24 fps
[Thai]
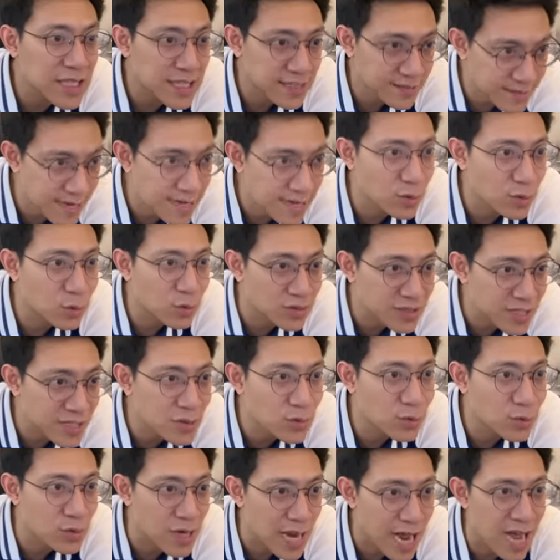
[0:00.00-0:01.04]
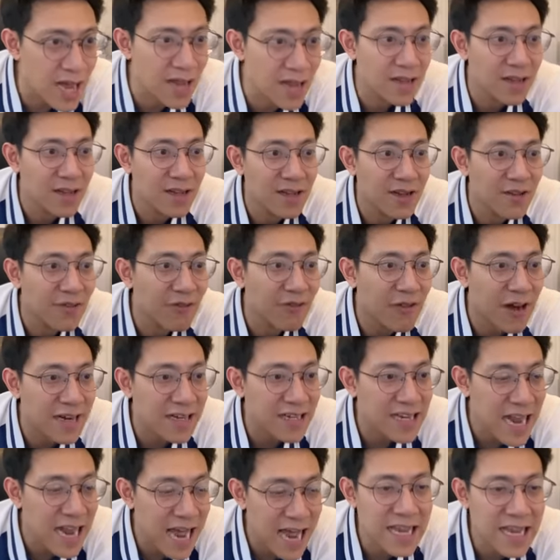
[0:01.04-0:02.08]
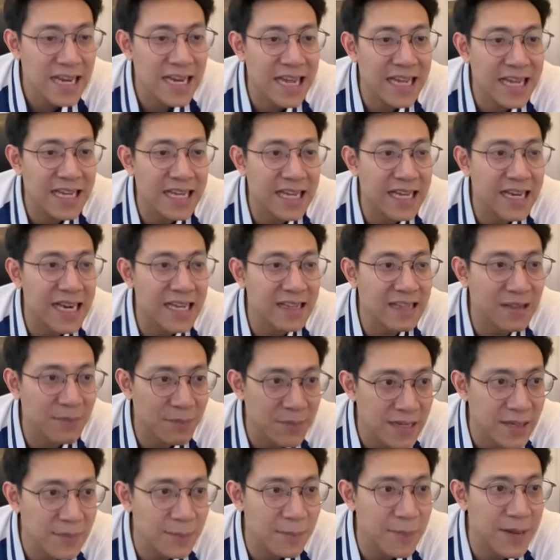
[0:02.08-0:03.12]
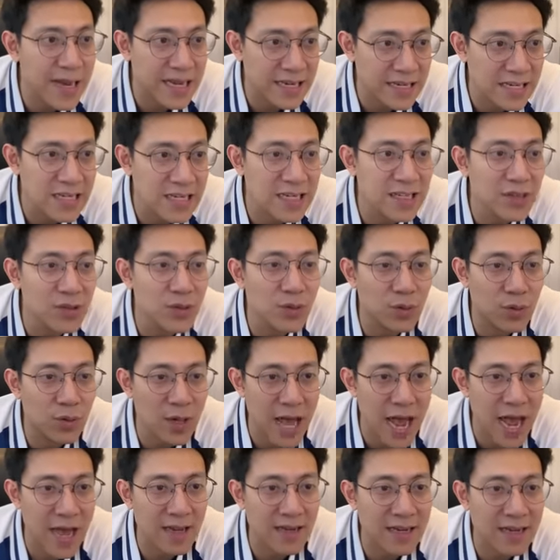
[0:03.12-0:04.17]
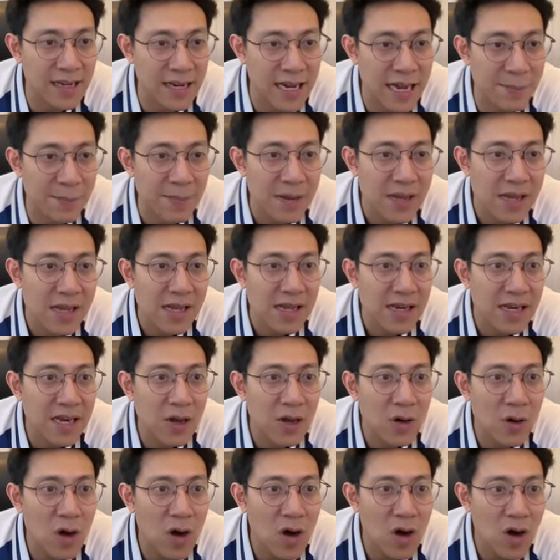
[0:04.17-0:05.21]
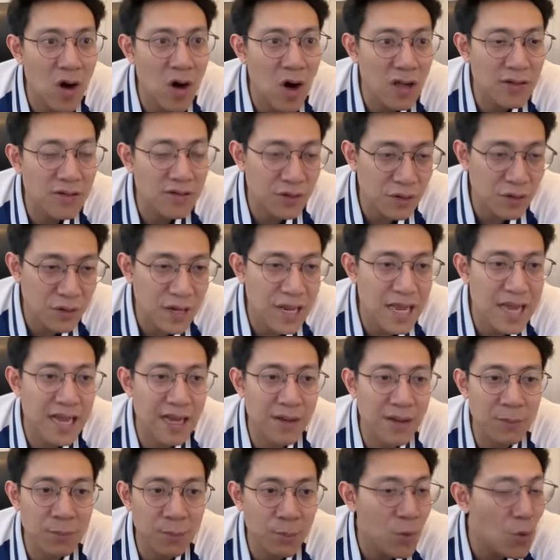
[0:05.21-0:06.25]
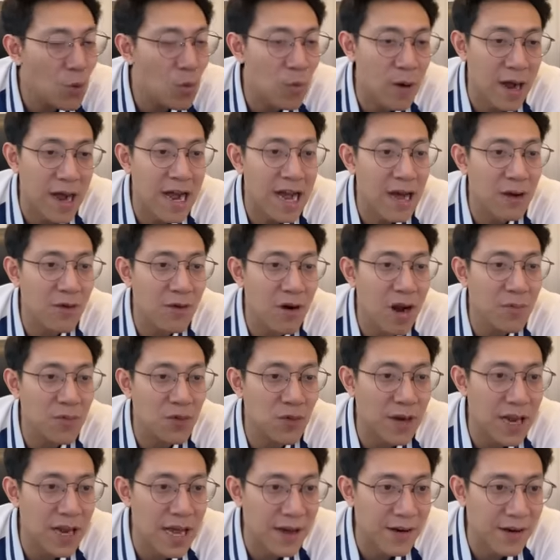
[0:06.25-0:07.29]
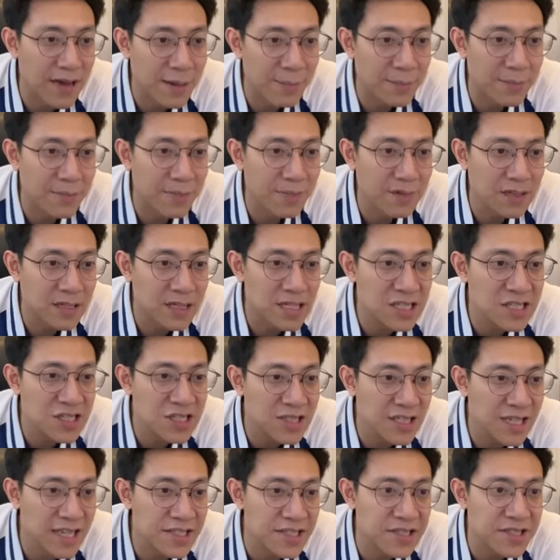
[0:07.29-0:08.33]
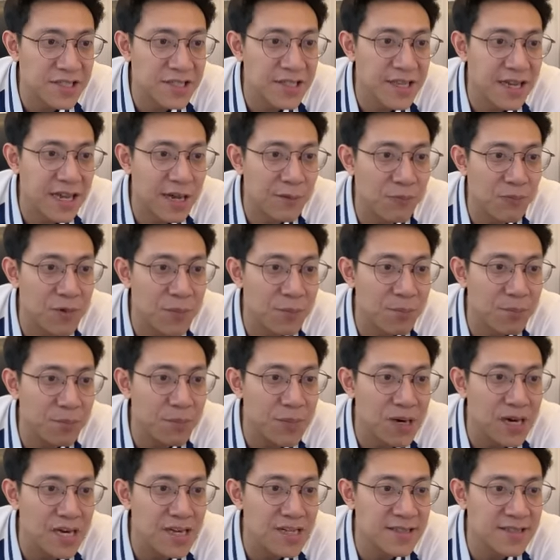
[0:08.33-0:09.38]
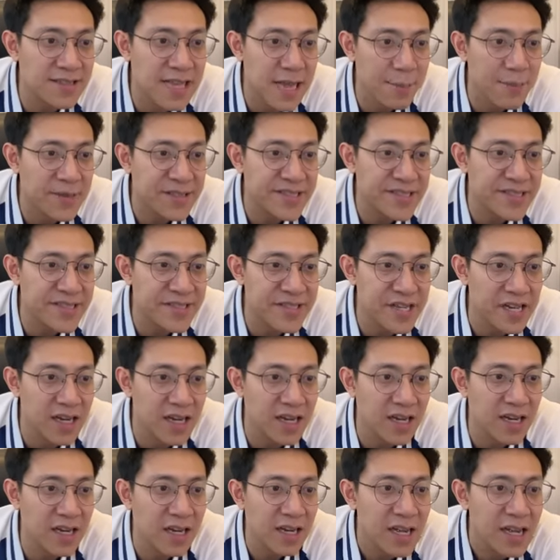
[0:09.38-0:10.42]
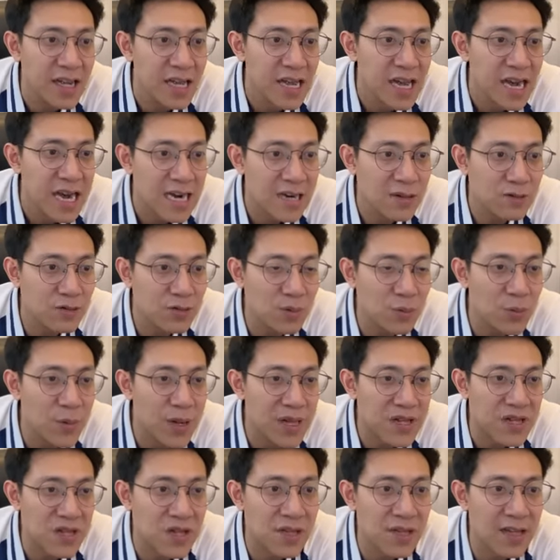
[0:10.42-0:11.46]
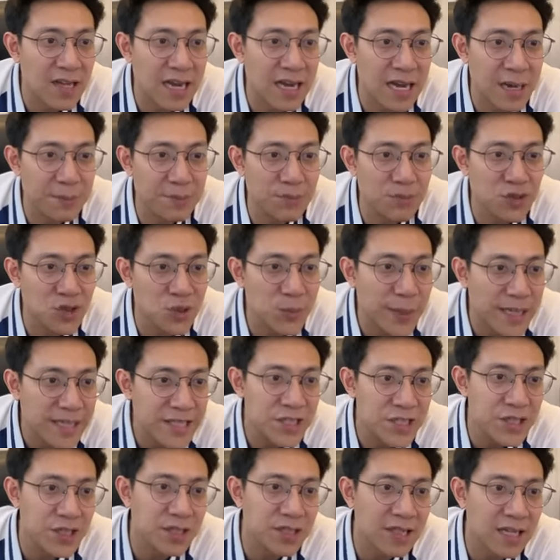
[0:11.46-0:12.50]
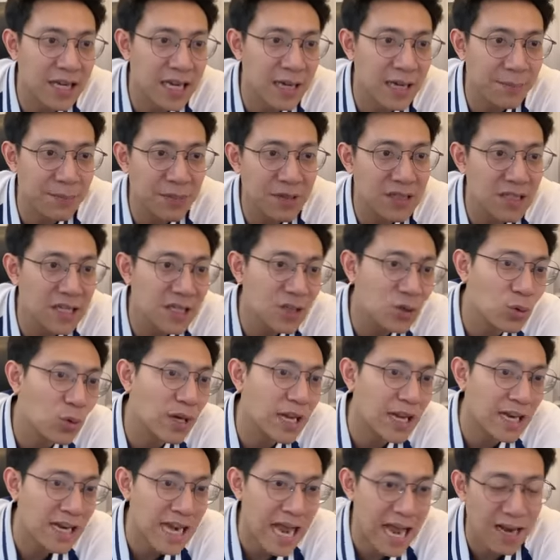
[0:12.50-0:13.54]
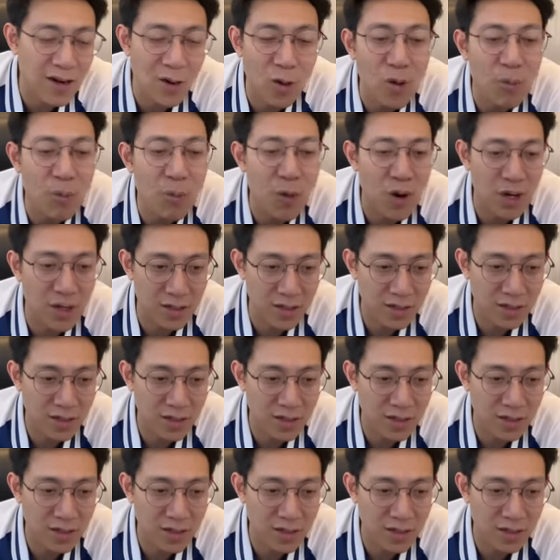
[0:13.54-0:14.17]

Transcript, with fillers: ใส่ตัวจริงอยู่นะ วันไดอะไรอย่างเงี้ยนะ แต่มีเปลี่ยนเยอะอยู่แหละนะครับแล้วก็ออสเตรียมุ่งหวังเข้ารอบอยู่แล้วครับกริชลิชนะครับวิมเมอร์ซาบิเซอร์อนาโตบิชนะครับชมิชนะครับคือตัวหลักๆลงหมด